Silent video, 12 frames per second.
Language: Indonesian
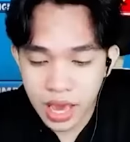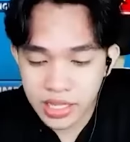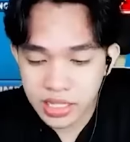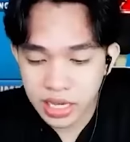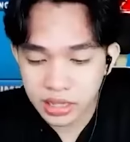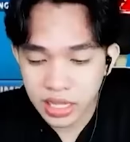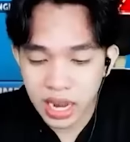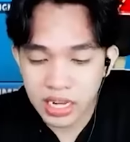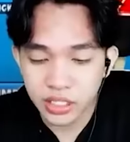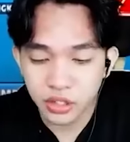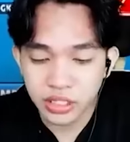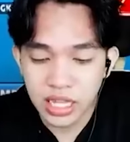okay, guys, kita
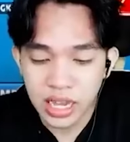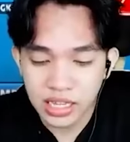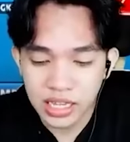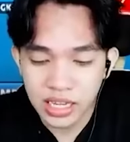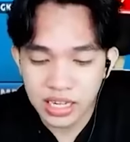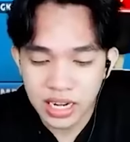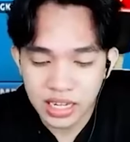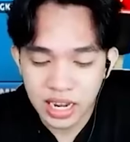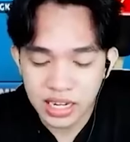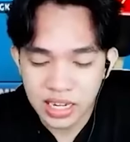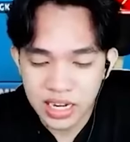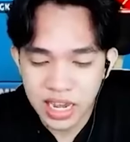lanjut lagi ya dan
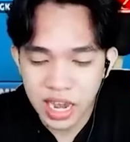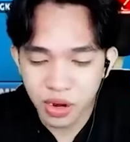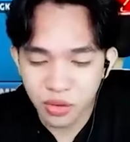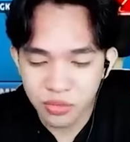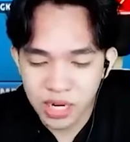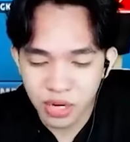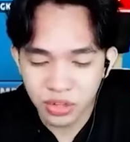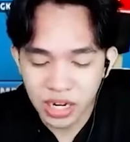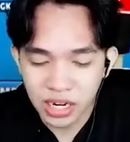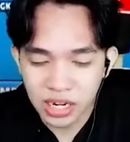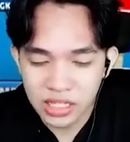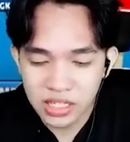kali ini aku
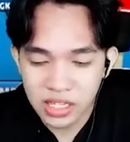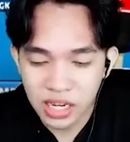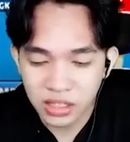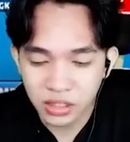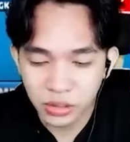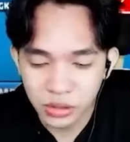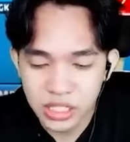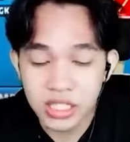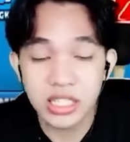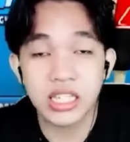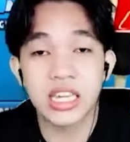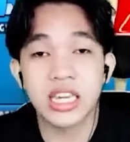menggunakan satu
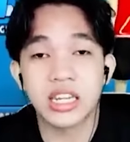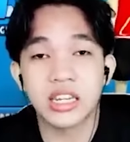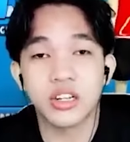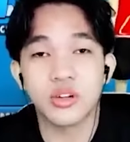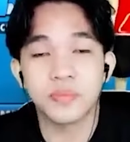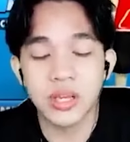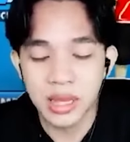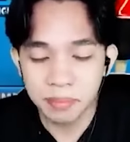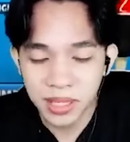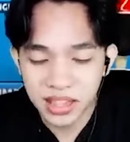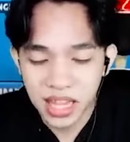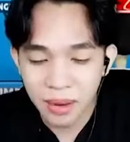skin Upin
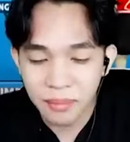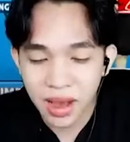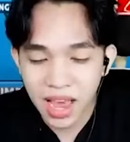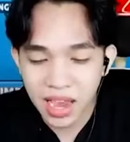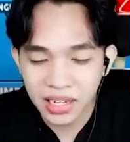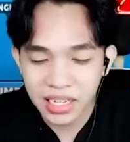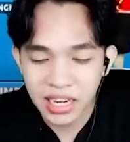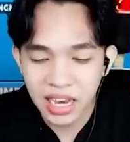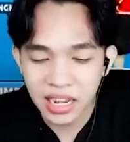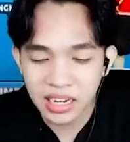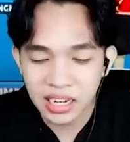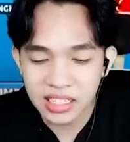Ipin tambahan
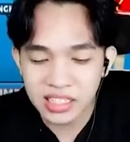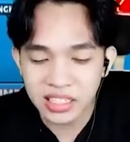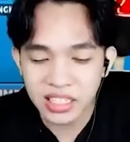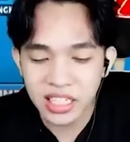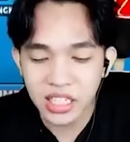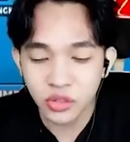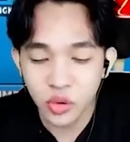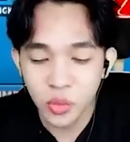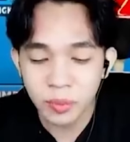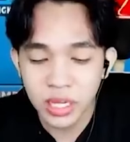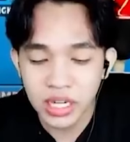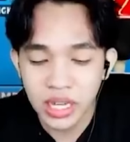ini adalah skin
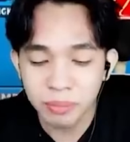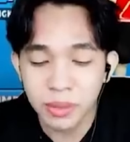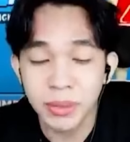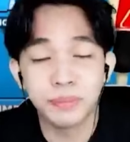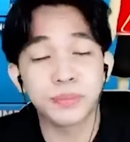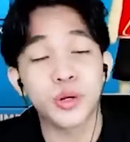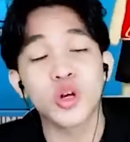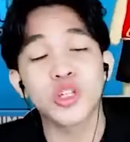Upin Ipin